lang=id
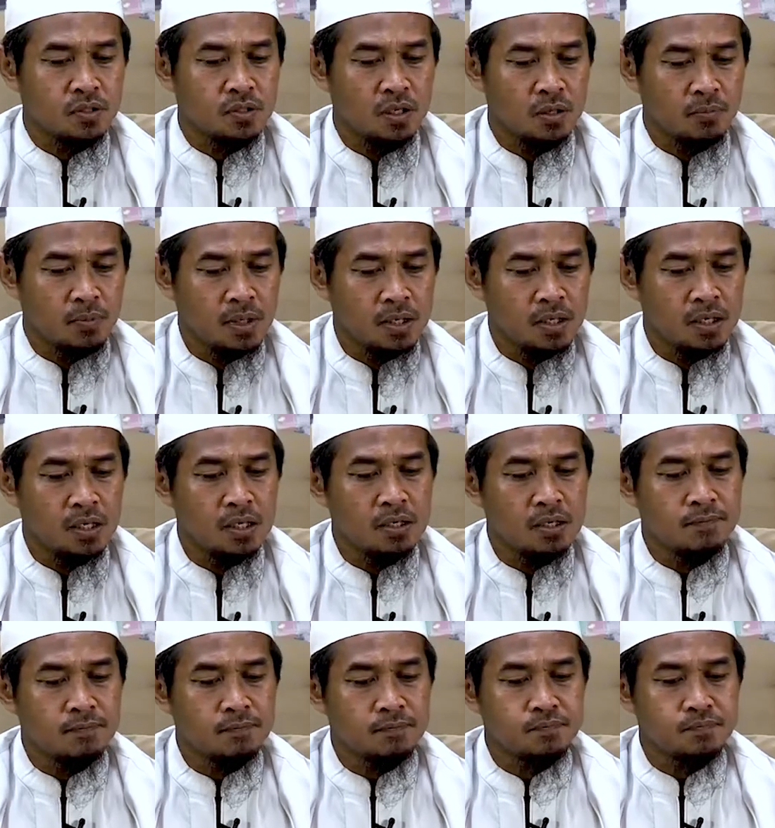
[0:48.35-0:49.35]
Yang mana
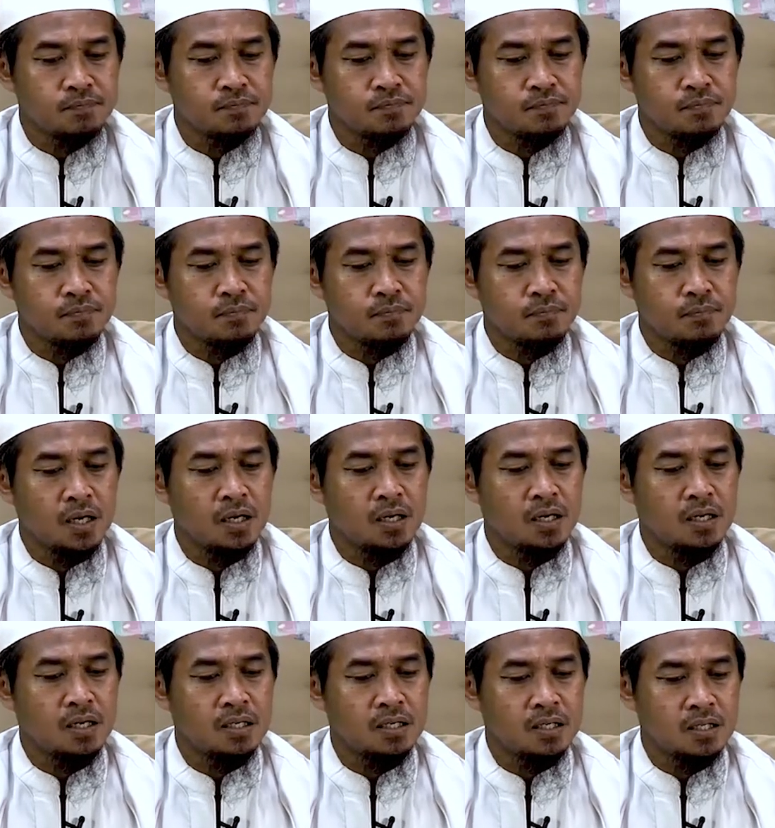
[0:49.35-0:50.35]

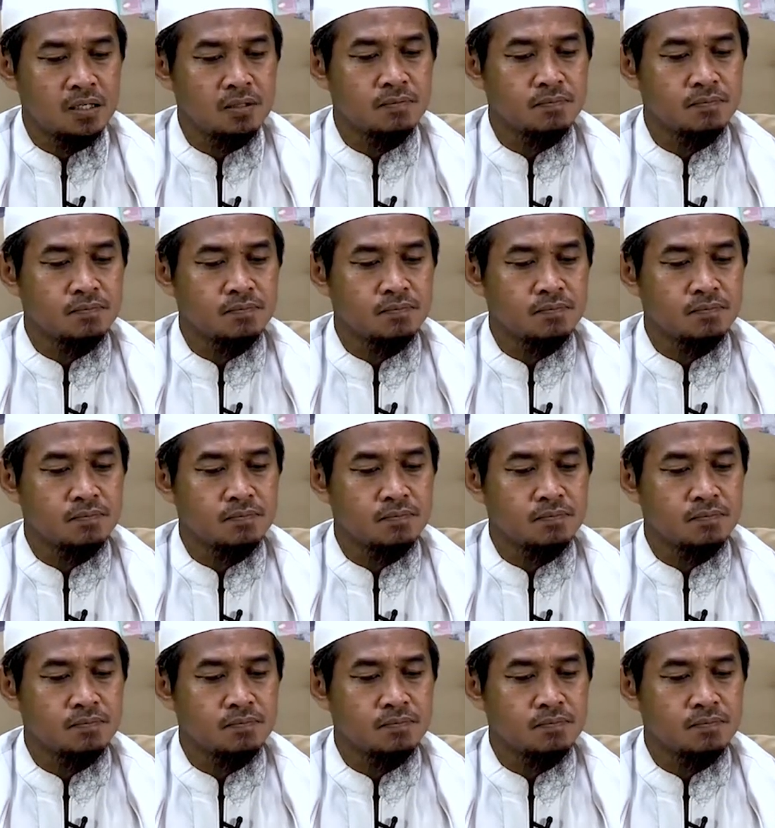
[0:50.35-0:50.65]
makna ini